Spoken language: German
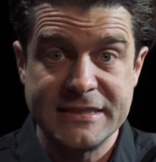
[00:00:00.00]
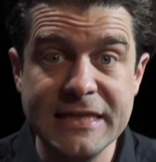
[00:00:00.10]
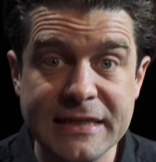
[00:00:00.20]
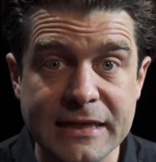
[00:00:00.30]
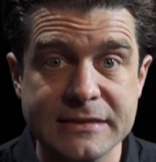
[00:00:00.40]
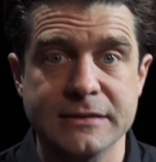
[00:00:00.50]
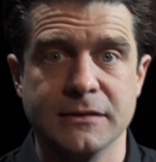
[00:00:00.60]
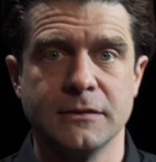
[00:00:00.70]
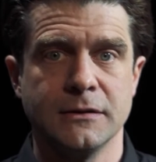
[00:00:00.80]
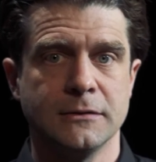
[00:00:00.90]
Sie das?
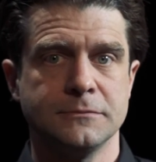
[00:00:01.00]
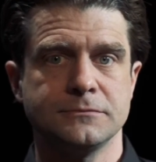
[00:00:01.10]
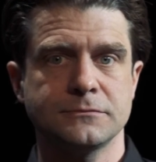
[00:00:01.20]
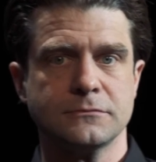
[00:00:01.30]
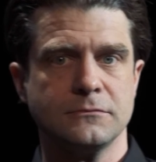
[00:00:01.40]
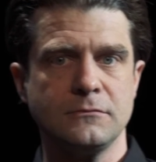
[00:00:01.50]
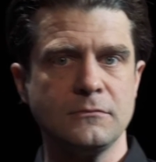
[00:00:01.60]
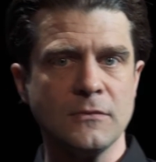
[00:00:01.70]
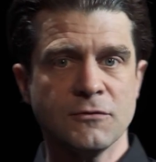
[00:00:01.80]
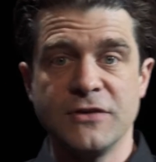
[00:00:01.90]

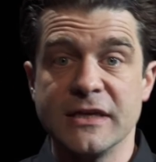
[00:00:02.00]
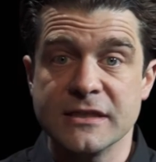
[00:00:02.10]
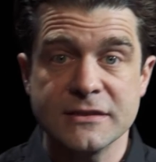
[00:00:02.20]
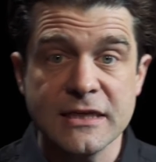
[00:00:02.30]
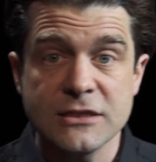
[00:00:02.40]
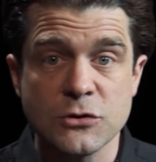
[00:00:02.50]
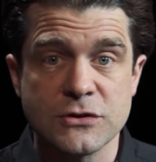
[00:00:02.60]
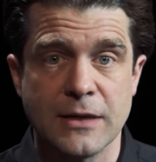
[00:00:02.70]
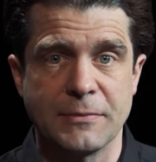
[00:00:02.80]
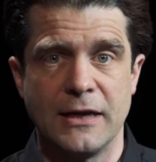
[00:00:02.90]
Wir sind nicht
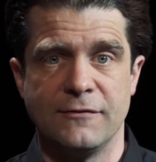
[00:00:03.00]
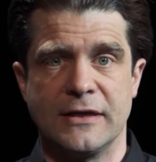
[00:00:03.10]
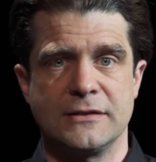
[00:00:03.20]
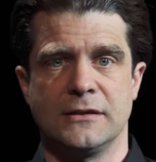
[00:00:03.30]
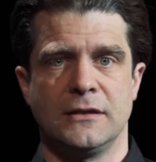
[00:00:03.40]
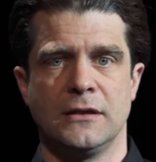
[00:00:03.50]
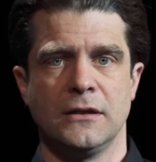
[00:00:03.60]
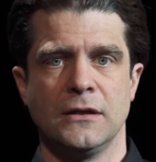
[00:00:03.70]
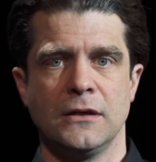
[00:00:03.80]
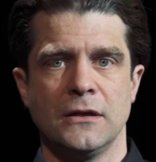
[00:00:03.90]
systemrelevant.
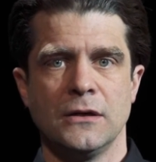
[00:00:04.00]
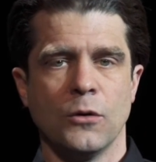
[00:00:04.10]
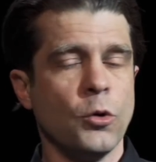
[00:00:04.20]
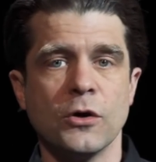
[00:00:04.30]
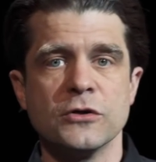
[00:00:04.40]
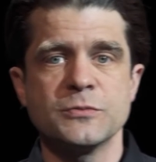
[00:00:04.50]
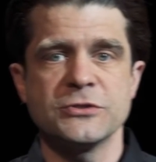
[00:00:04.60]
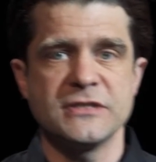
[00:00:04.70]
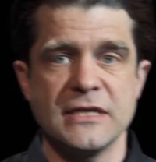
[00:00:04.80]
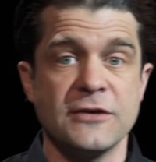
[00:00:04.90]
Ohne uns
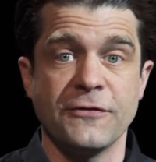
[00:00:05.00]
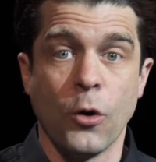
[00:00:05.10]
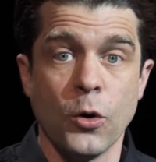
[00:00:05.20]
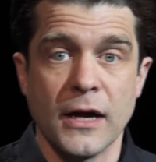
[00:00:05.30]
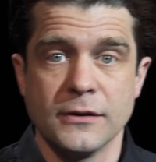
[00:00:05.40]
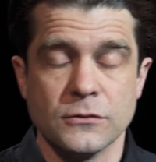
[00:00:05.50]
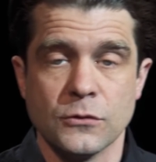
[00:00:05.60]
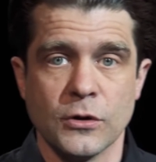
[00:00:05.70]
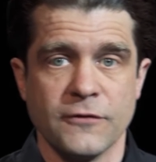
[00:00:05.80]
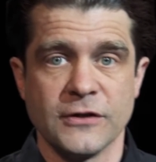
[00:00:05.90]
müssen Sie nicht verhungern
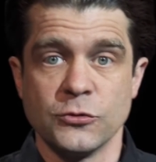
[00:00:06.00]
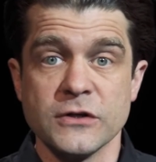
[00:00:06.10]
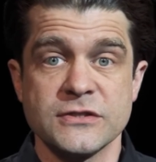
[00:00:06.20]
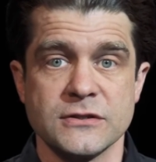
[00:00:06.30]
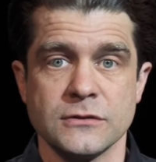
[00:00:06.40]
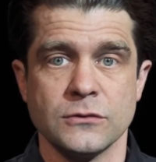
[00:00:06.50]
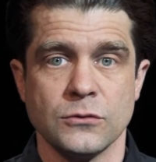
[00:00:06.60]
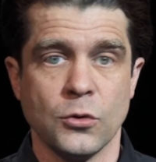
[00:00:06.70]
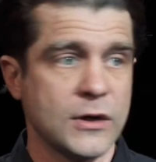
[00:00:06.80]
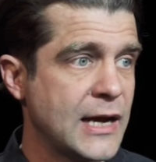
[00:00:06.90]
oder verdursten
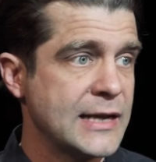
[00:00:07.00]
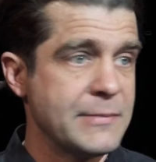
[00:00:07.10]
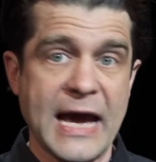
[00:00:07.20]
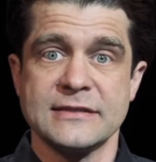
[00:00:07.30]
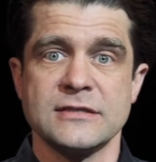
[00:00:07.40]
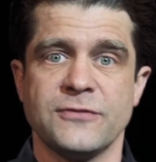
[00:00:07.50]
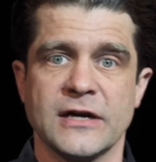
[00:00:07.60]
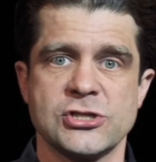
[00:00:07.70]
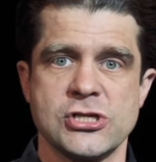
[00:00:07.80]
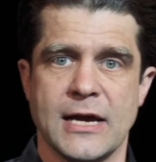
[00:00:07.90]
oder an einem
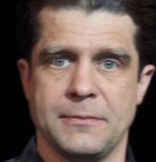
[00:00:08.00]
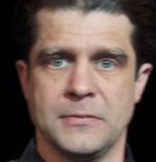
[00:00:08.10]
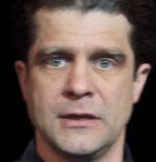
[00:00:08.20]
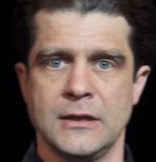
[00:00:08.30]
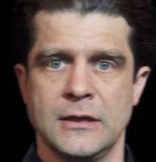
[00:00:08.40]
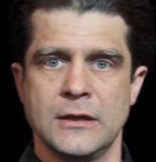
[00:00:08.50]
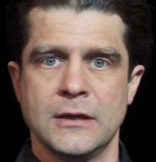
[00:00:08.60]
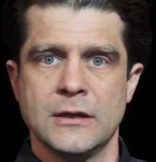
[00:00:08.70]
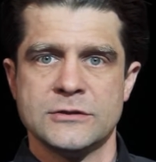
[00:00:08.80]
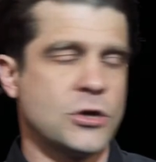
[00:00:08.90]
Herzinfarkt sterben.
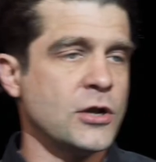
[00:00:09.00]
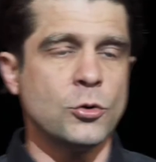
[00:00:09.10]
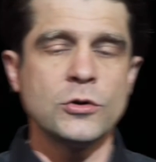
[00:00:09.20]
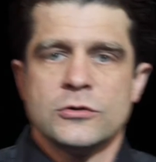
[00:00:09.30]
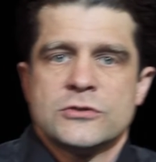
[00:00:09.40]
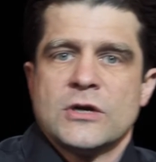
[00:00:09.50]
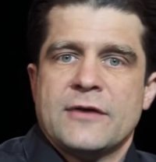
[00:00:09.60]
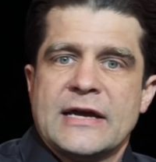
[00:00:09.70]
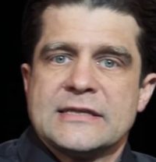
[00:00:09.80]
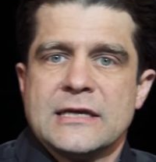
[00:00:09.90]
Sie können ohne uns sogar
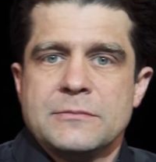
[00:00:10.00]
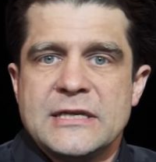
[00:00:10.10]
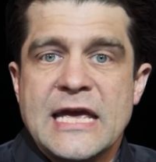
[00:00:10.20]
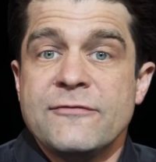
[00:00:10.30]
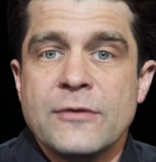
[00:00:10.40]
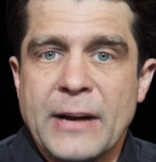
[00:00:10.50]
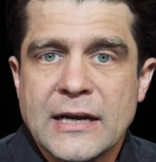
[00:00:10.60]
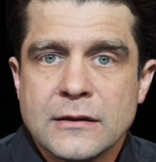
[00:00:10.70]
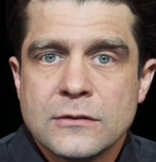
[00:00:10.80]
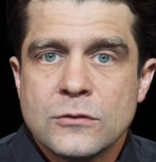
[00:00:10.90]
weiterhin mit Hefe
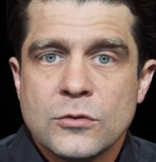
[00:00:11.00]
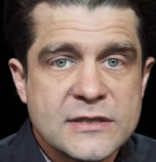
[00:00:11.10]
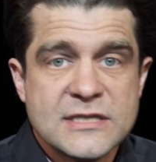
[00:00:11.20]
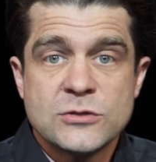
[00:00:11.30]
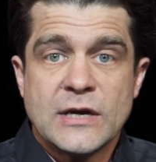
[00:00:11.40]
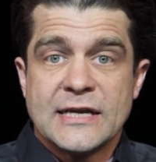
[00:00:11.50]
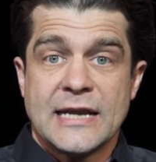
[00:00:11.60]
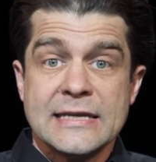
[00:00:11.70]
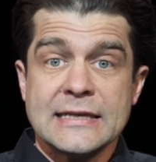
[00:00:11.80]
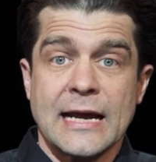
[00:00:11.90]
backen oder sich sogar den
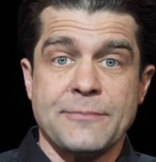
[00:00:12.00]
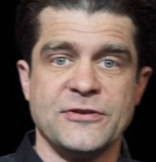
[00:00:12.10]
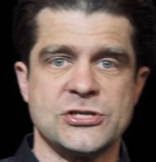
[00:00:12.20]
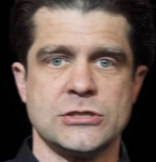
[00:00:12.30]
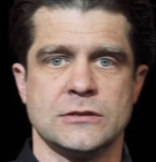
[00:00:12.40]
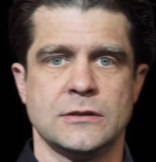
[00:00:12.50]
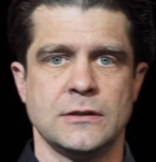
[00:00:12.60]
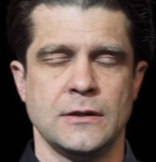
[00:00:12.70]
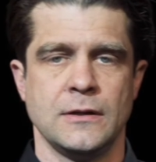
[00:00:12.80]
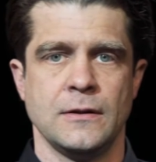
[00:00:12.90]
Hintern abwischen.
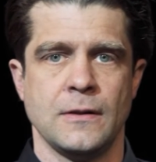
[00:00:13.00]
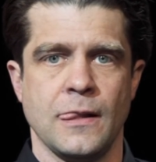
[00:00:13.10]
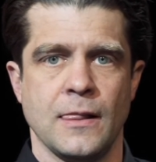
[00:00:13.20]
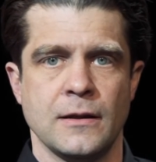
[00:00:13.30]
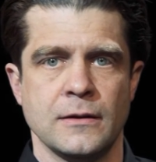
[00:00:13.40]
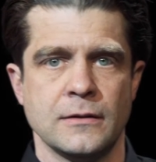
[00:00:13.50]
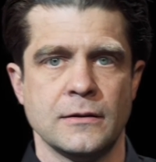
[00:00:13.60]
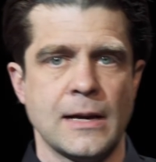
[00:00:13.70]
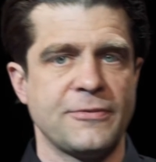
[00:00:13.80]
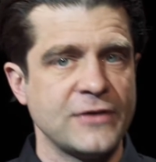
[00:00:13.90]

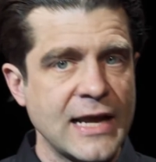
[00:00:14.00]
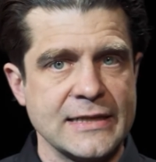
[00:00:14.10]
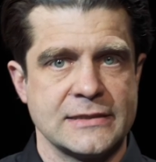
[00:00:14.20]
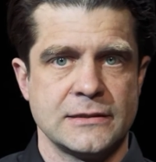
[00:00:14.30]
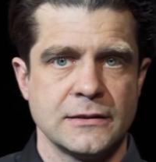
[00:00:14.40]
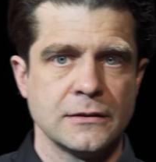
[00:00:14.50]
Aber vielleicht,